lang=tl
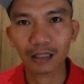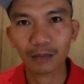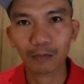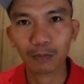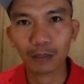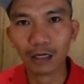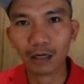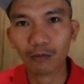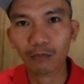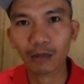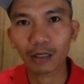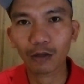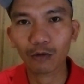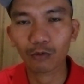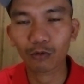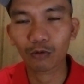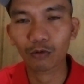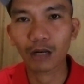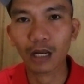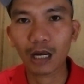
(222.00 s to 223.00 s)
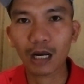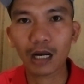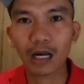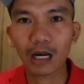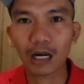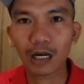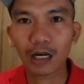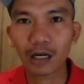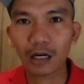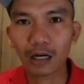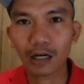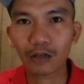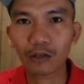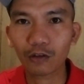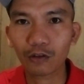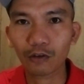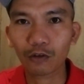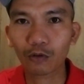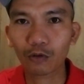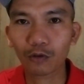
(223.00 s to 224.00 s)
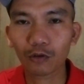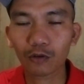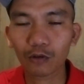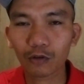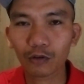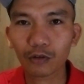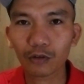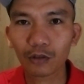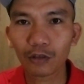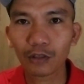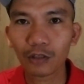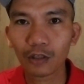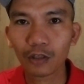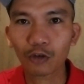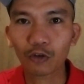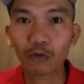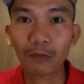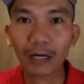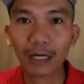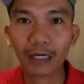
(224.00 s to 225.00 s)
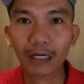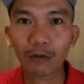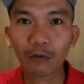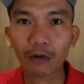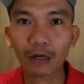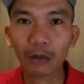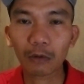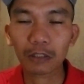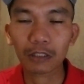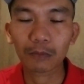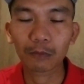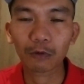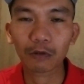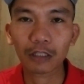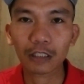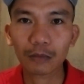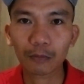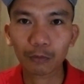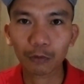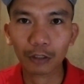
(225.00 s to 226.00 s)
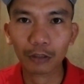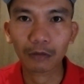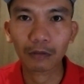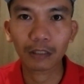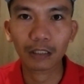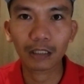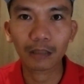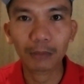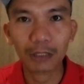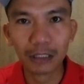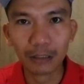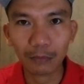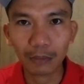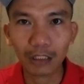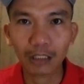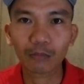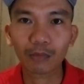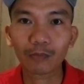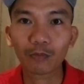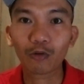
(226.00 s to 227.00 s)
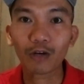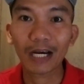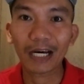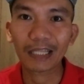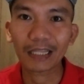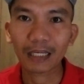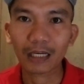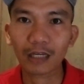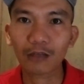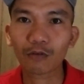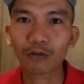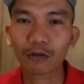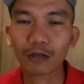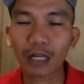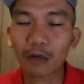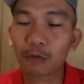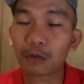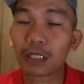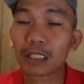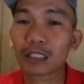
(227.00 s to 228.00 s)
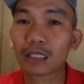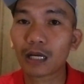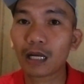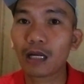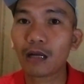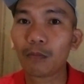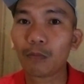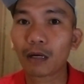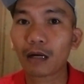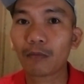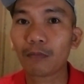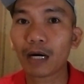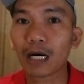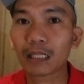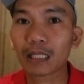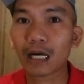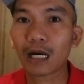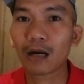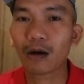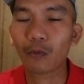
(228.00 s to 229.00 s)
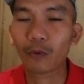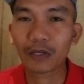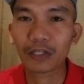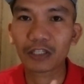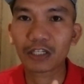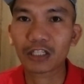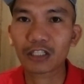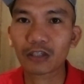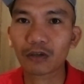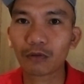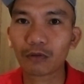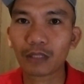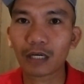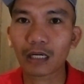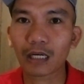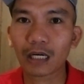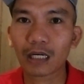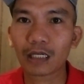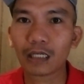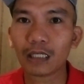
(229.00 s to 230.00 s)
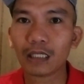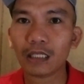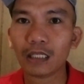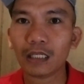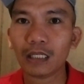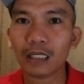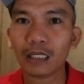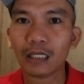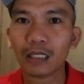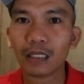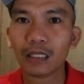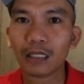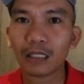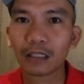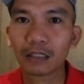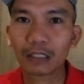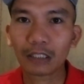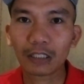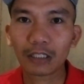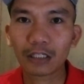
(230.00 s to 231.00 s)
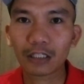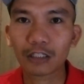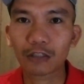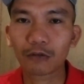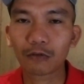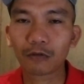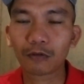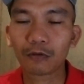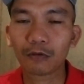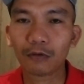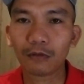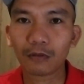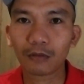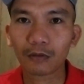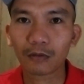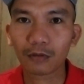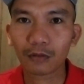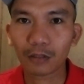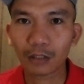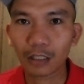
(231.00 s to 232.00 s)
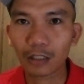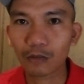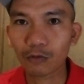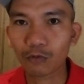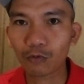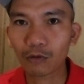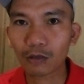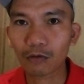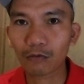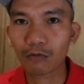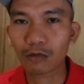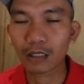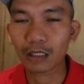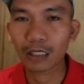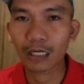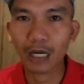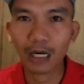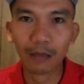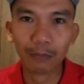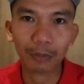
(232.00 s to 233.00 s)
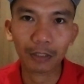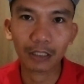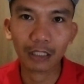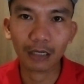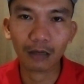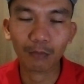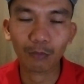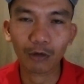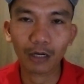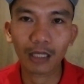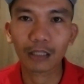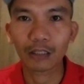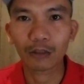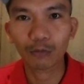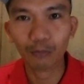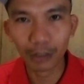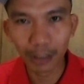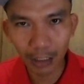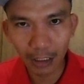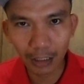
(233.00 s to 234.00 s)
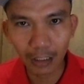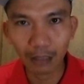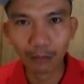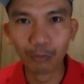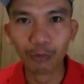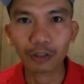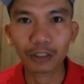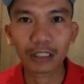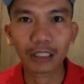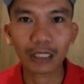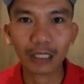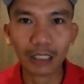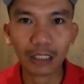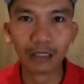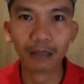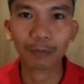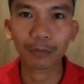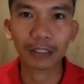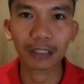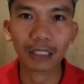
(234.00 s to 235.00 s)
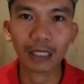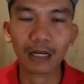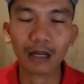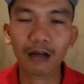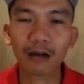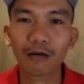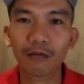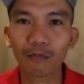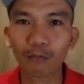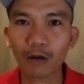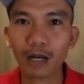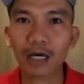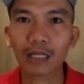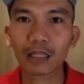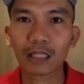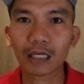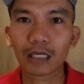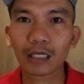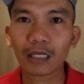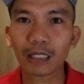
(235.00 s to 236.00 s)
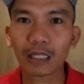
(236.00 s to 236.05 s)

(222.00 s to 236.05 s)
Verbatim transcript: Parang mayroon doon na, ano yung gumagalaw-galaw sa butas ng puwit. Ang ibig sabihin may bulati ka nun, lalo na sa mga bata, 1 years old hanggang 3 years old, yan yung unang-unang inakapitan ng bulati. Yung matanda, pwede rin kapitan ng bulati.